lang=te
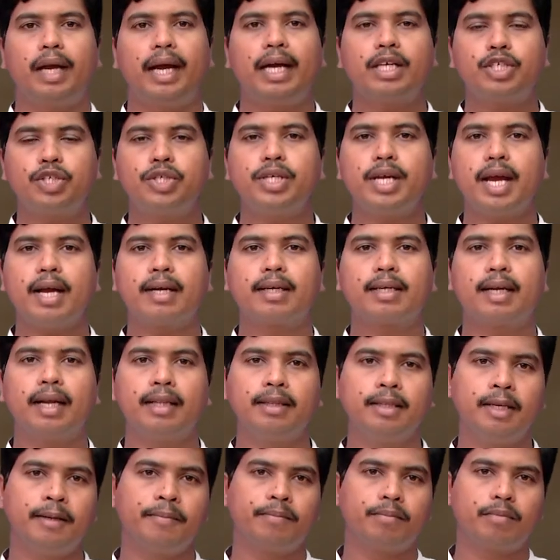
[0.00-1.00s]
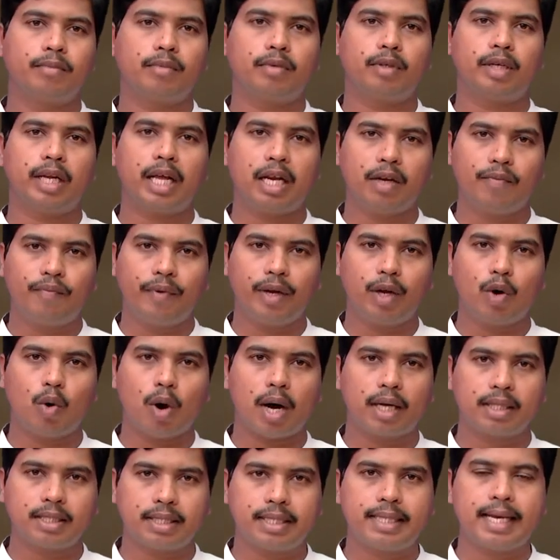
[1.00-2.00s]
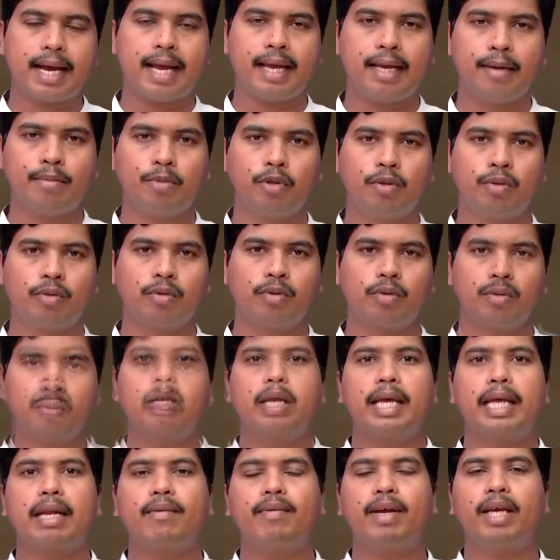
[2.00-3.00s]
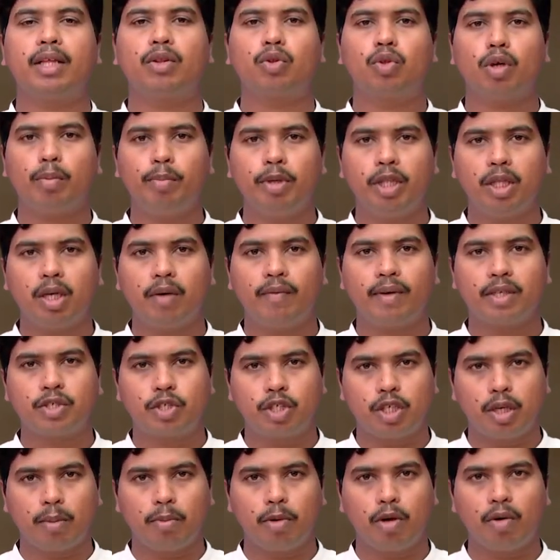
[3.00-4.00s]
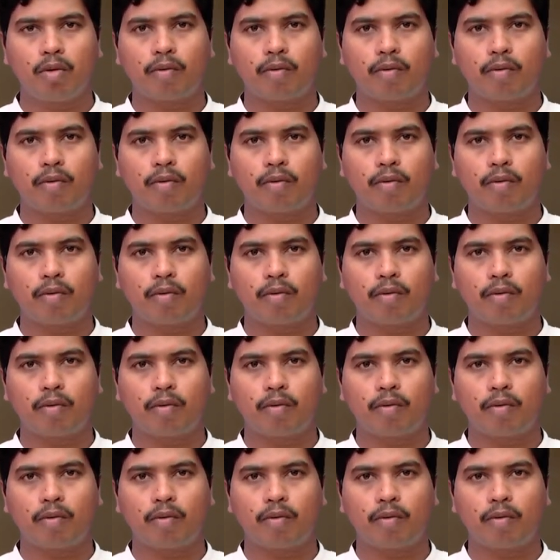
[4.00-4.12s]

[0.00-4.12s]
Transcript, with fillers: యషియా గ్రంథం నలభై అధ్యాయము ఇరవై తొమ్మిదో వచనంలో